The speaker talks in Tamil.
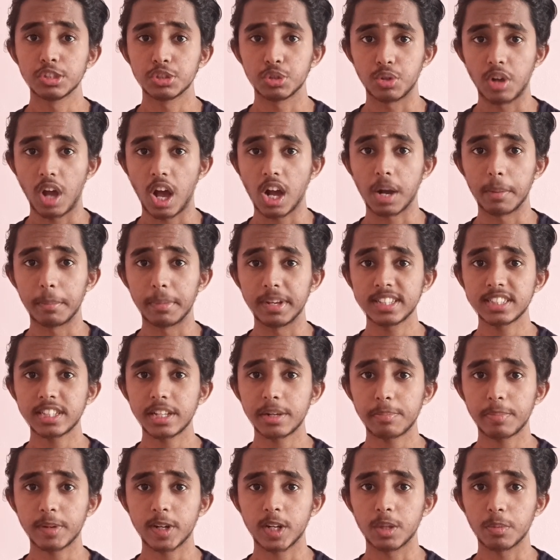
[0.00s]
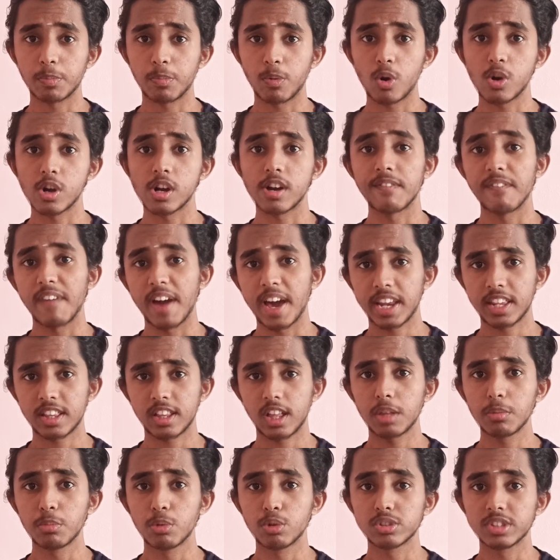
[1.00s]
ஸோ நாங்கள் மென்ஷன் பண்ணது போக வேறு
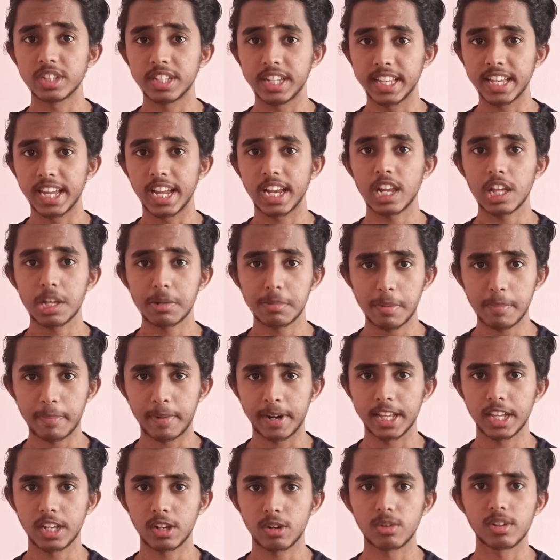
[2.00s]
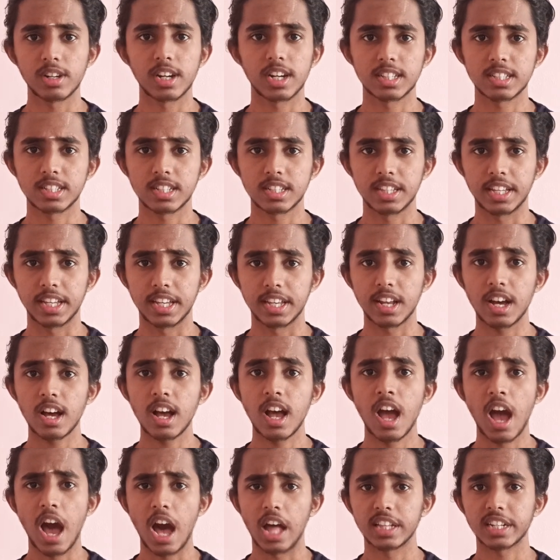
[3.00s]
ஏதாவது புக்ஸ் நீங்கள் எல்லாருமே படிக்கணும்னு நினச்சிருந்தீங்கன்னா
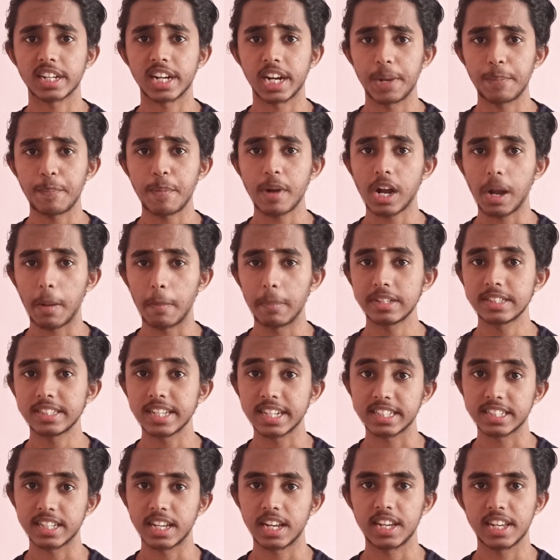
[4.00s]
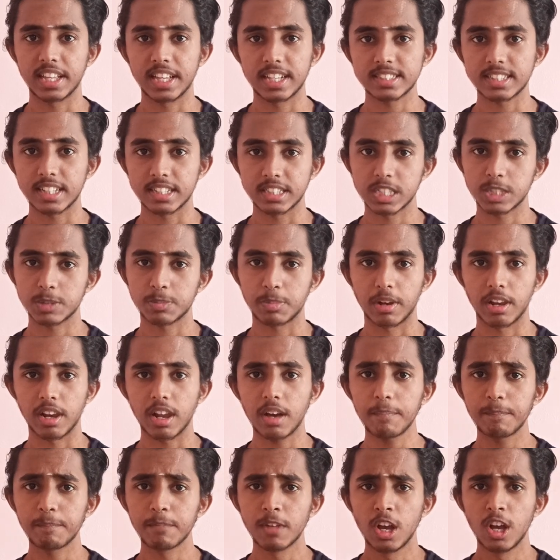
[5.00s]
அது கண்டிப்பாக கமெண்ட் செக்ஷனில் நீங்கள் சஜஸ்ட்
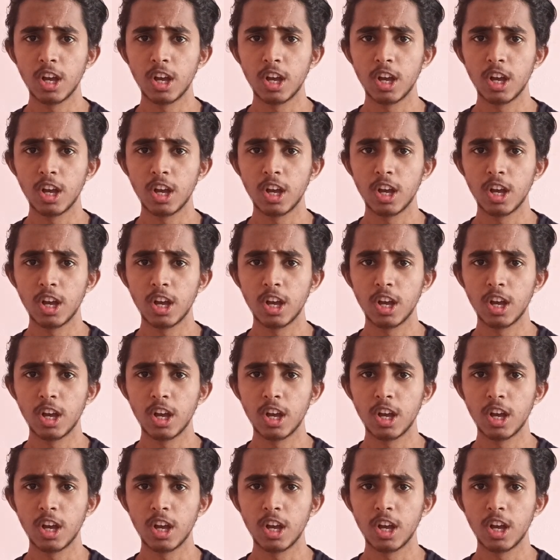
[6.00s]
பண்ணலாம்